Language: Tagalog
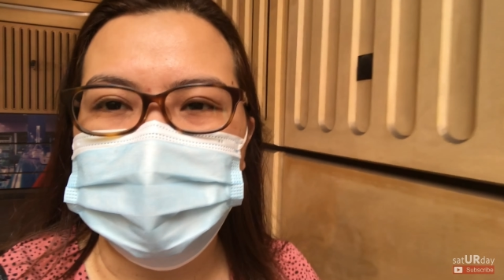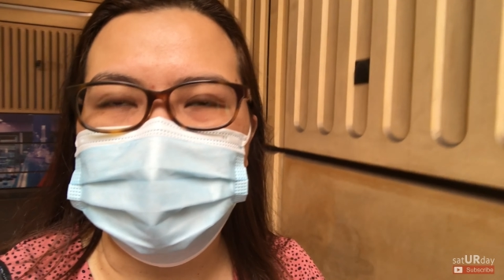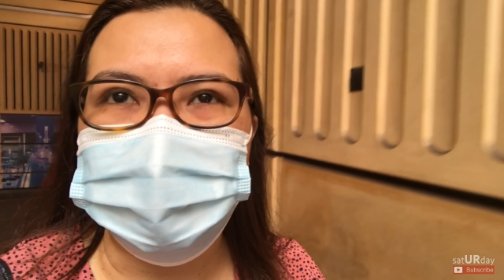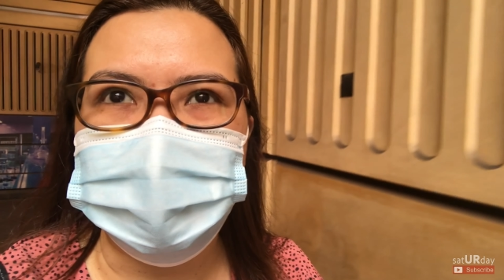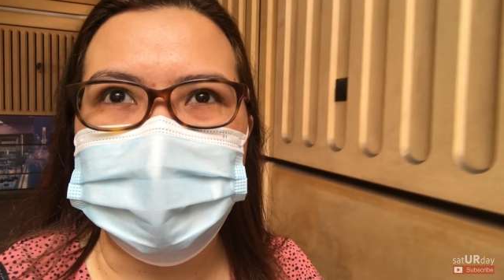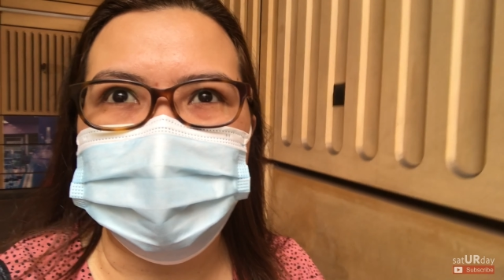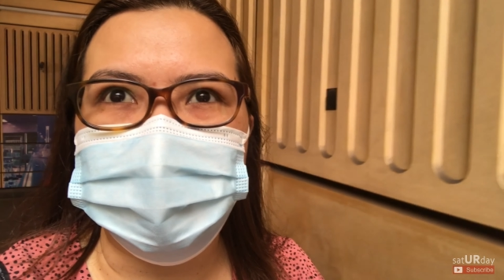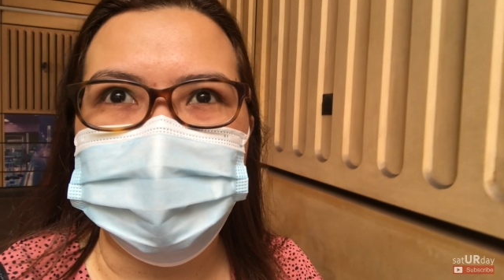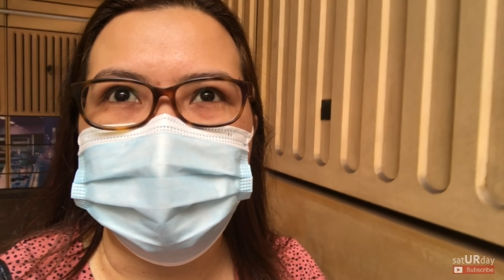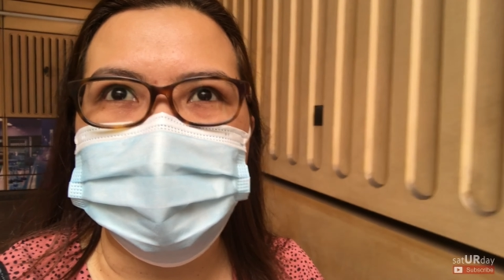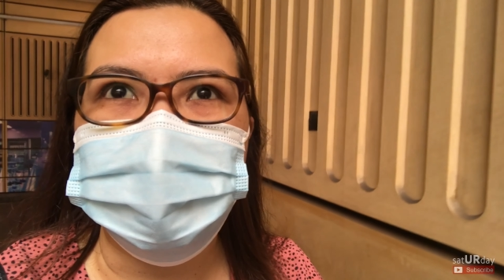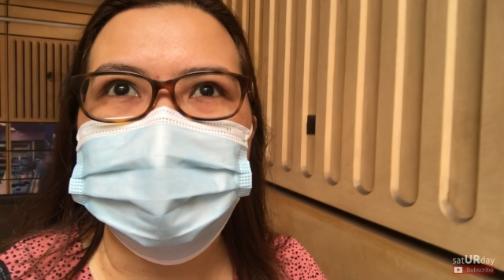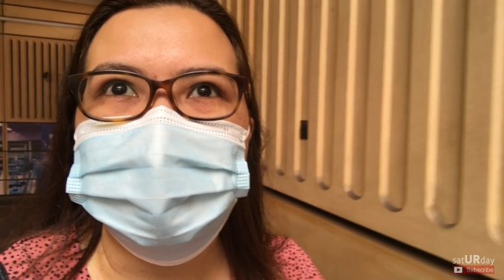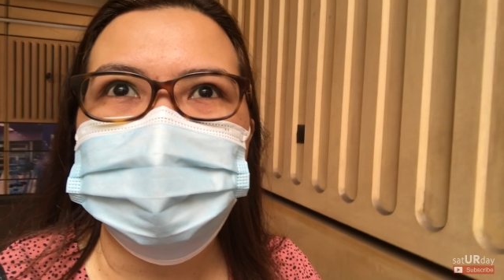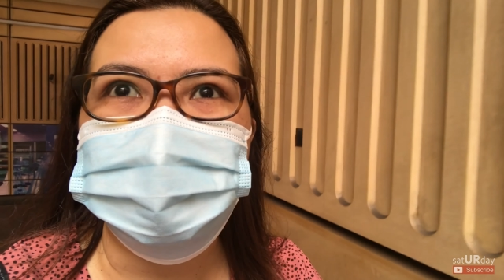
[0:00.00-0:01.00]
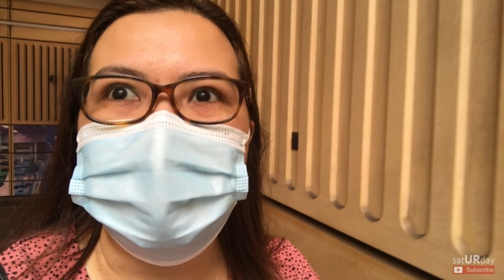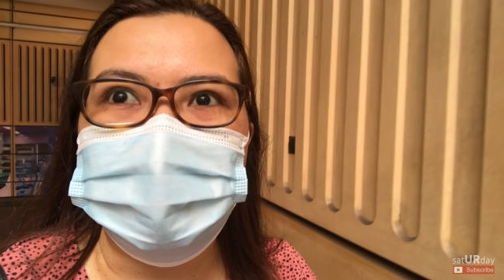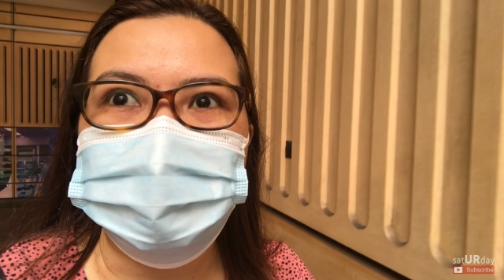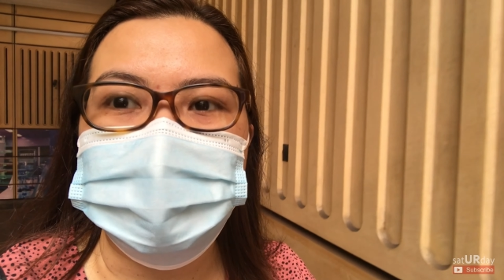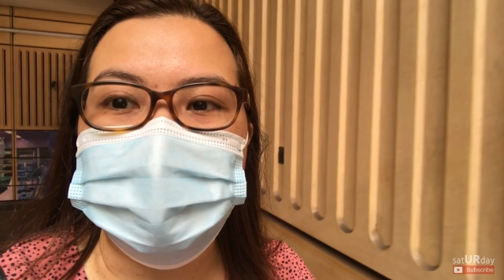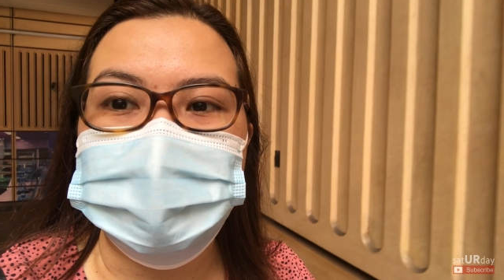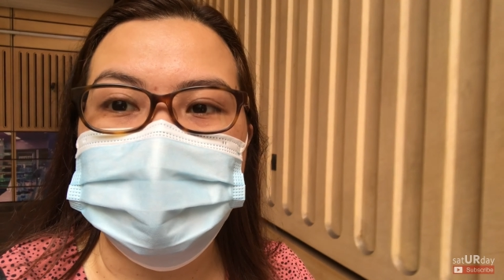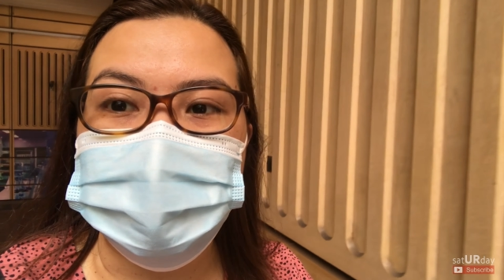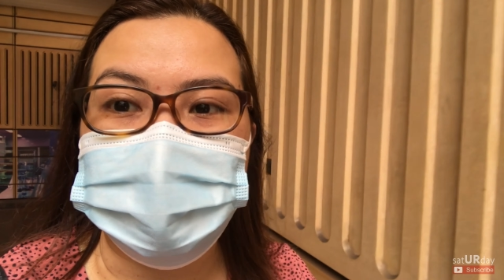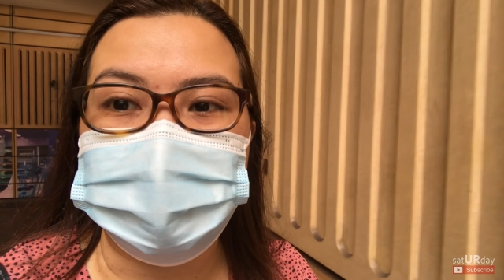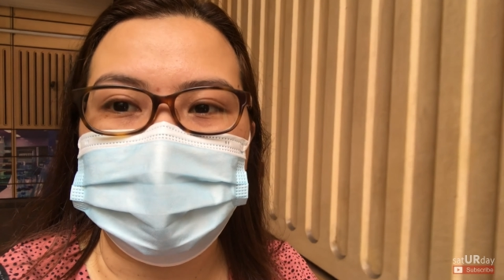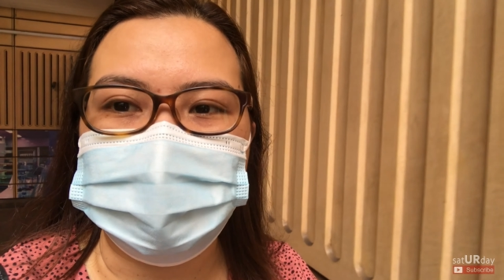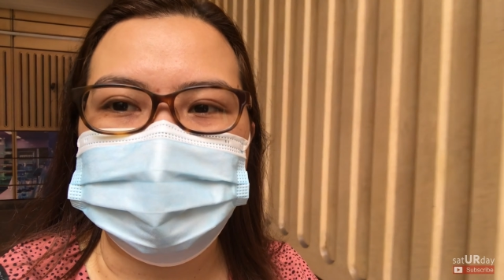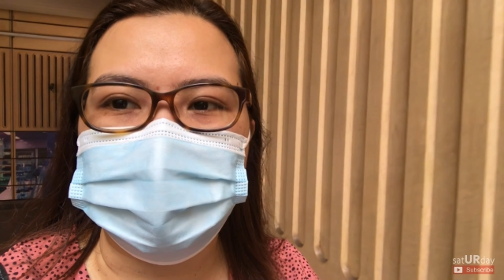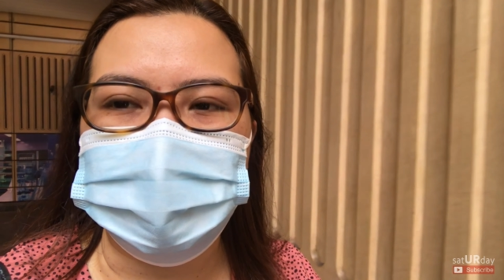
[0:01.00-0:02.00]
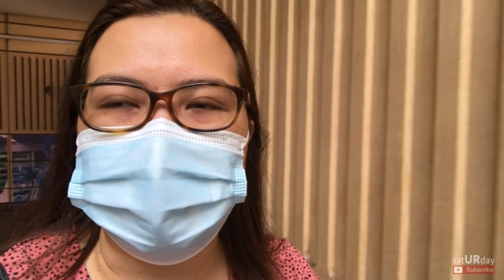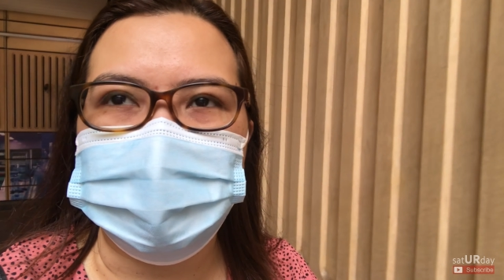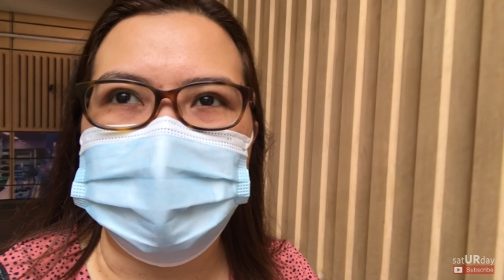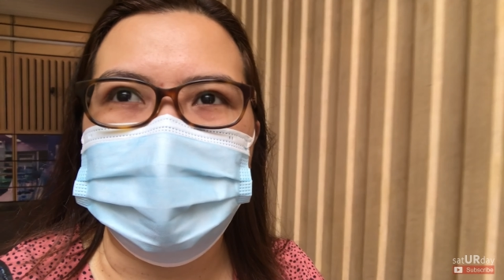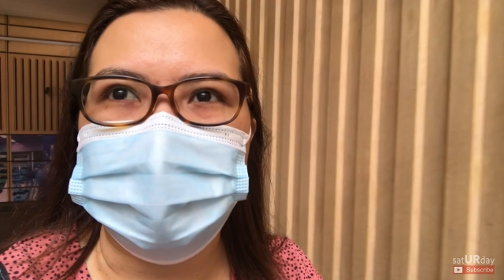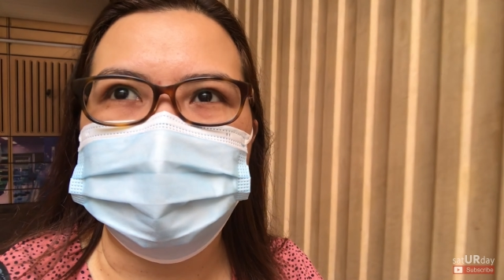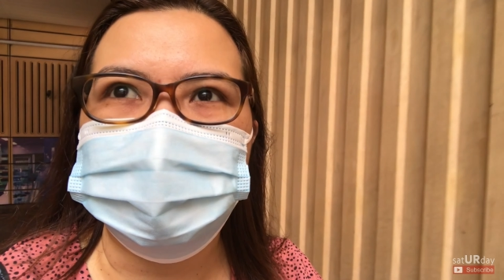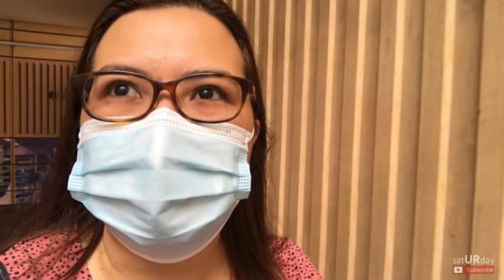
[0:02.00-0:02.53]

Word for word: Pero, mabilisan lang talaga lahat.